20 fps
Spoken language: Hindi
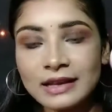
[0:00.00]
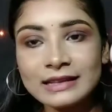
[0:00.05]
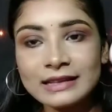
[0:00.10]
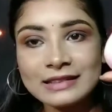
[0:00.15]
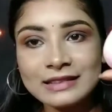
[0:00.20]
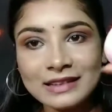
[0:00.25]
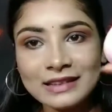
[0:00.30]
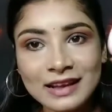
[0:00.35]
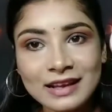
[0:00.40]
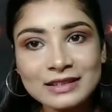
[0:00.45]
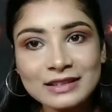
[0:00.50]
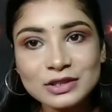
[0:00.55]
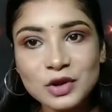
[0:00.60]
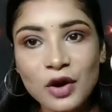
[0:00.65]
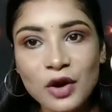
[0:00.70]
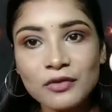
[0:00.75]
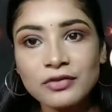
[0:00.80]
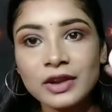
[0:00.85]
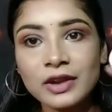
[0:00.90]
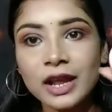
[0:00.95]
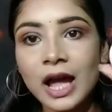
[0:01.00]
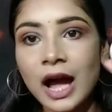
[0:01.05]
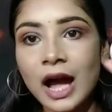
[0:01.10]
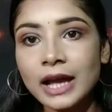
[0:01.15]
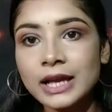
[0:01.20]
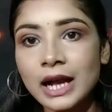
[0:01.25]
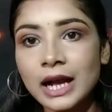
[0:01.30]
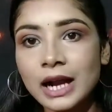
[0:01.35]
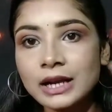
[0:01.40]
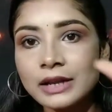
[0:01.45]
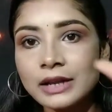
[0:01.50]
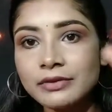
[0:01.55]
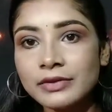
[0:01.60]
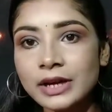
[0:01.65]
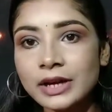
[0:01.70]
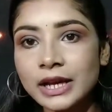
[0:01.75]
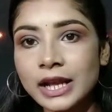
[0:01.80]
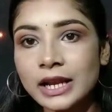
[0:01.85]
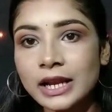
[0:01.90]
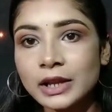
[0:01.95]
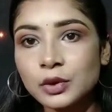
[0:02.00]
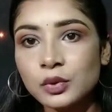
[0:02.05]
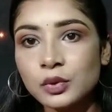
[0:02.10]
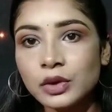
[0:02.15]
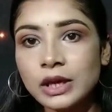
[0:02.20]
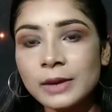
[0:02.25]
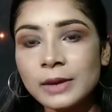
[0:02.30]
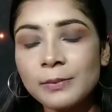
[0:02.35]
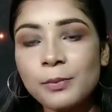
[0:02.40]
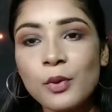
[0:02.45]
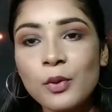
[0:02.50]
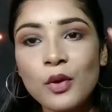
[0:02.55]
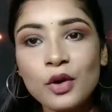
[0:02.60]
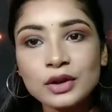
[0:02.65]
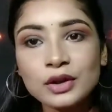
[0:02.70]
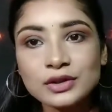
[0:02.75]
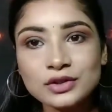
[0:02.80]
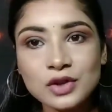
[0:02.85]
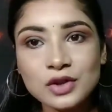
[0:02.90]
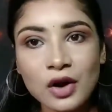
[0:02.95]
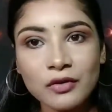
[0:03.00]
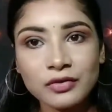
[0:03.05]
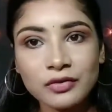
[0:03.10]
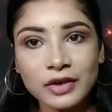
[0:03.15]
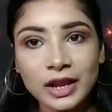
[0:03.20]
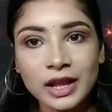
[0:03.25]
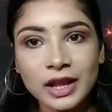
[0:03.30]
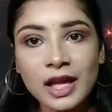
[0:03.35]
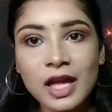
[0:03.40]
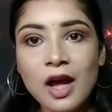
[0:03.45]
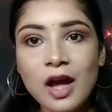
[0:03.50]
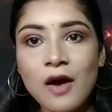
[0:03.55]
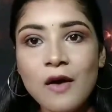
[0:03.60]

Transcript: है इतना सॉफ्ट है आई कॉन्ट इवन टेल यू ये बहुत सॉफ्ट है